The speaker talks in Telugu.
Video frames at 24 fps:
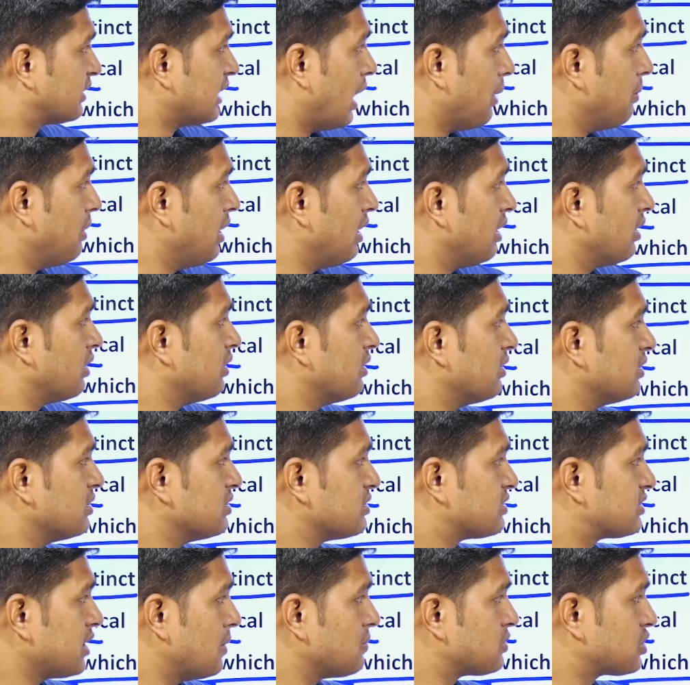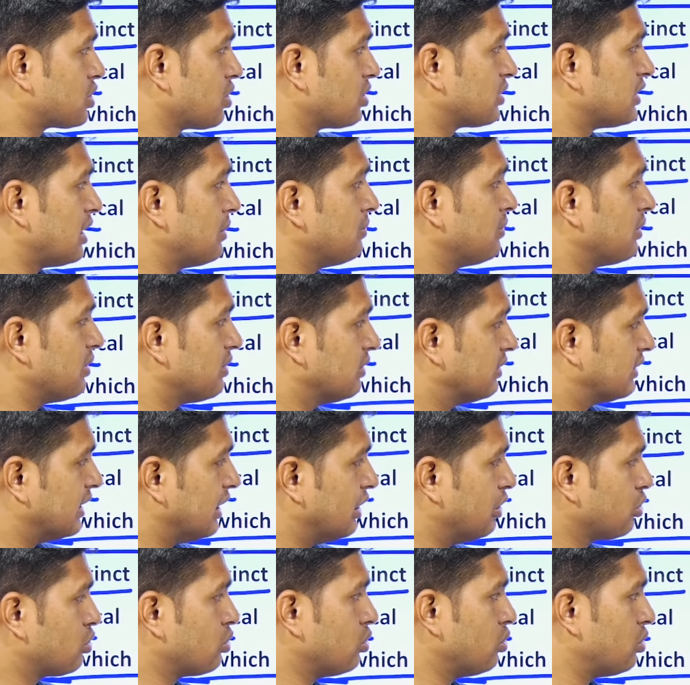తమిళ్ సంస్కృతం
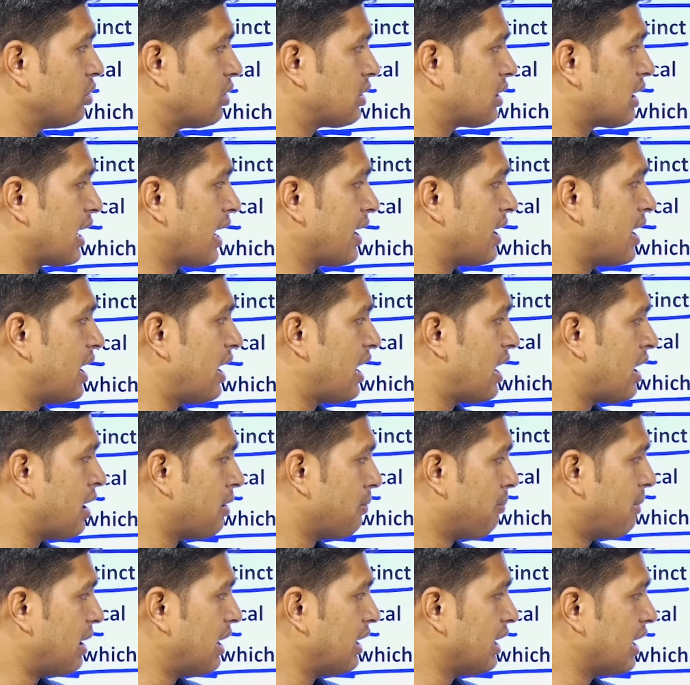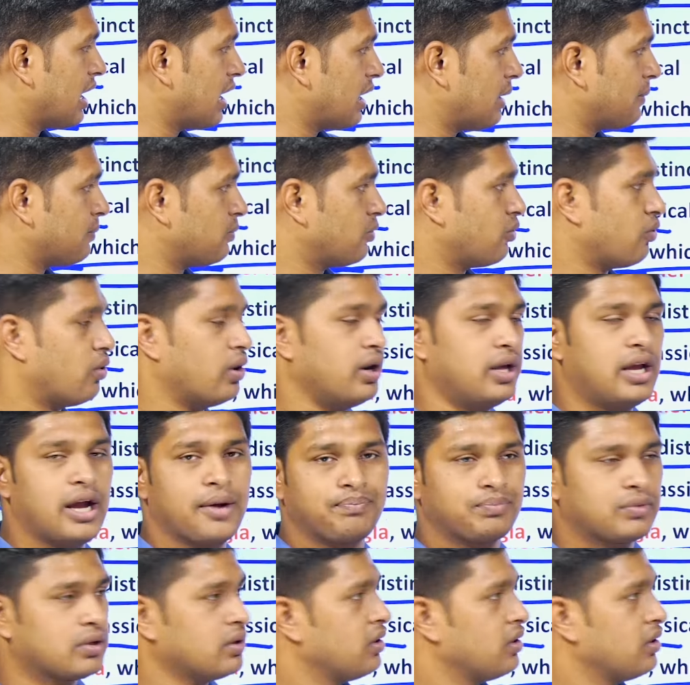తెలుగు కన్నడ మలయాళం ఒడియా